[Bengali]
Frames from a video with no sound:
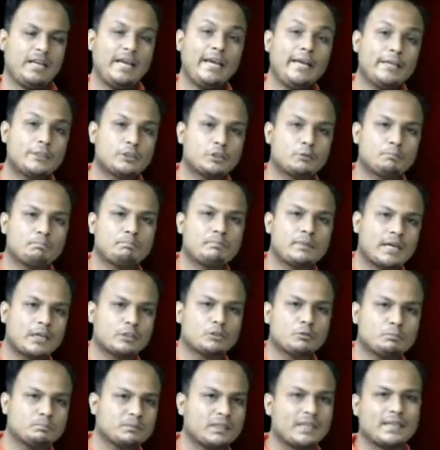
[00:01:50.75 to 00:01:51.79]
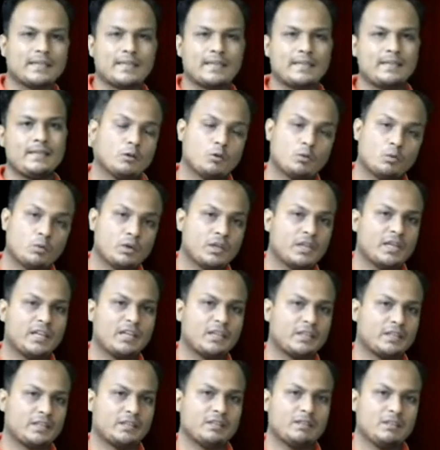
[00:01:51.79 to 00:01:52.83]
এইসব বেয়াদবদেরকে
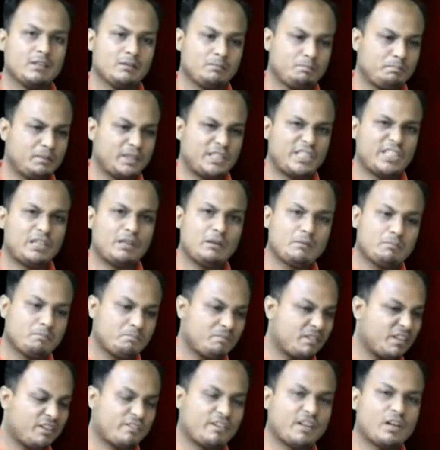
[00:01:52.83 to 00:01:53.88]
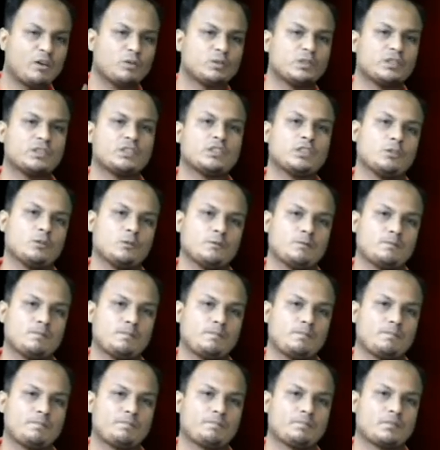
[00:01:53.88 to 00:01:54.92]
ওইখানে ছাব্বিশে মেরে ফেলা উচিত ছিল
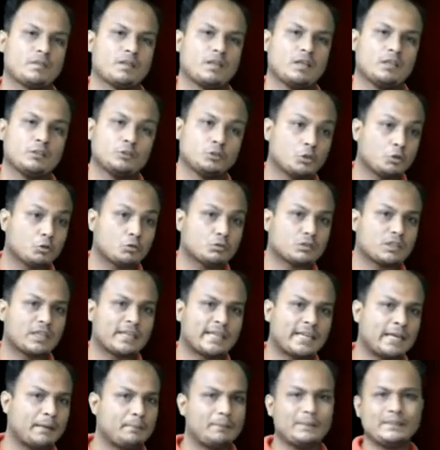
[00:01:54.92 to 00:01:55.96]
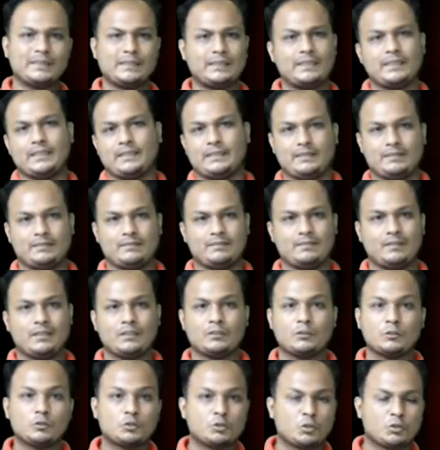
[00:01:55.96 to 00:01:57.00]
জনতা খেপেছে ঠিকই
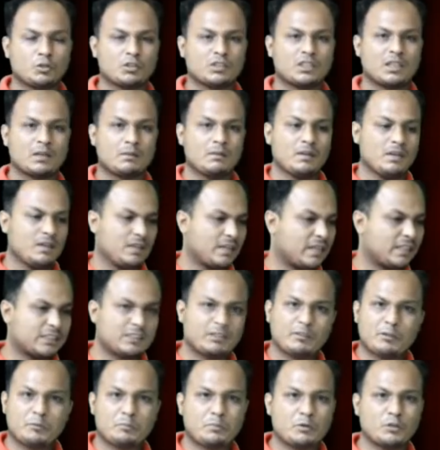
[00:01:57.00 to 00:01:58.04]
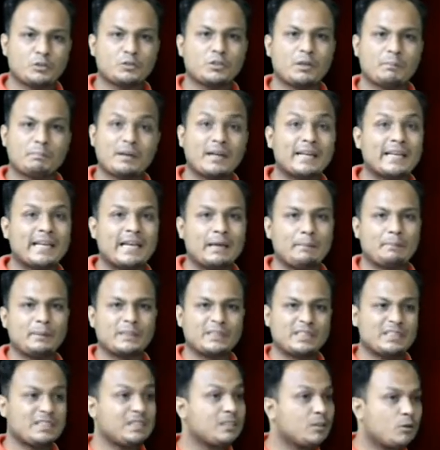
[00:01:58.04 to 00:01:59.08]
কিন্তু জনতার কাছে আমার প্রশ্ন আপনারা
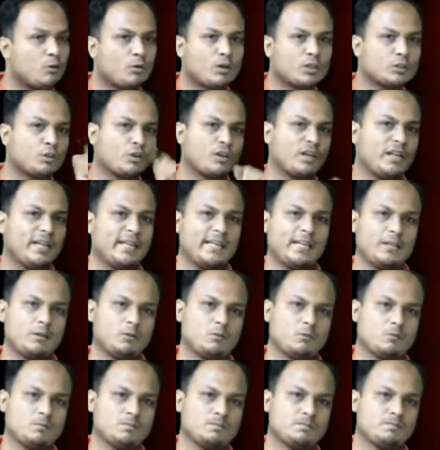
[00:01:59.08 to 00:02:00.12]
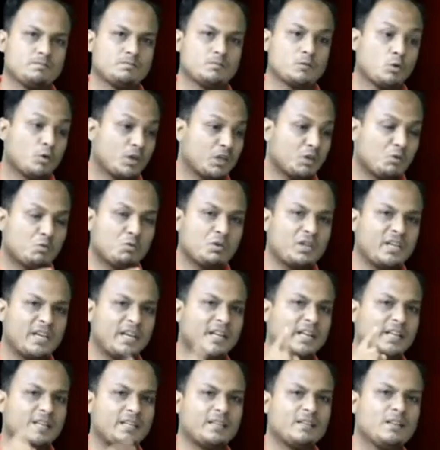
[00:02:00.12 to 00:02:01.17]
খেপেছেন ওকে ধরেননি কেন ওকে
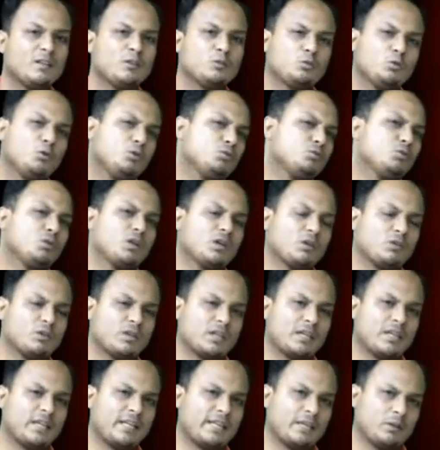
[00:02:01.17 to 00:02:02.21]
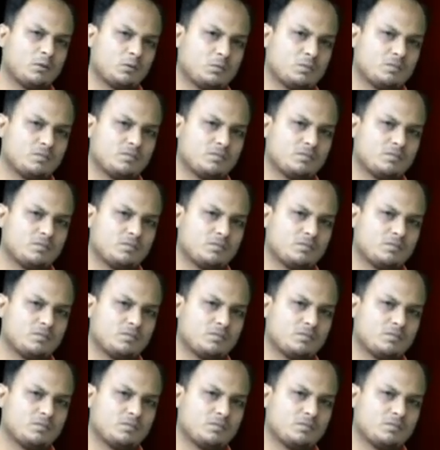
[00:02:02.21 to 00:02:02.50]
ওইখানে তুলুদোনা করেননি কেন